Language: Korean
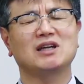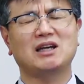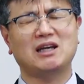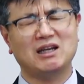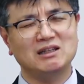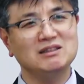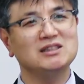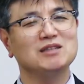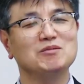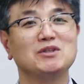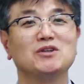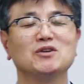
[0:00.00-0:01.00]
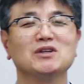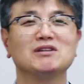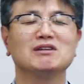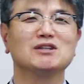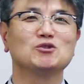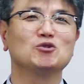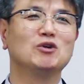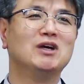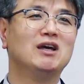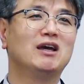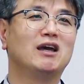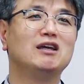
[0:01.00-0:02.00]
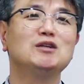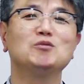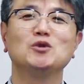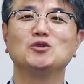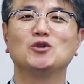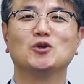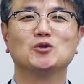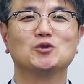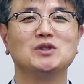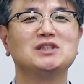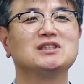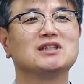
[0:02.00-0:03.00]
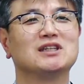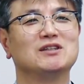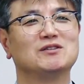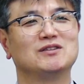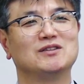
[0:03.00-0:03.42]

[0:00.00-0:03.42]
한참 기억이 안 나가지고 애를 먹는 경우도 있잖아요.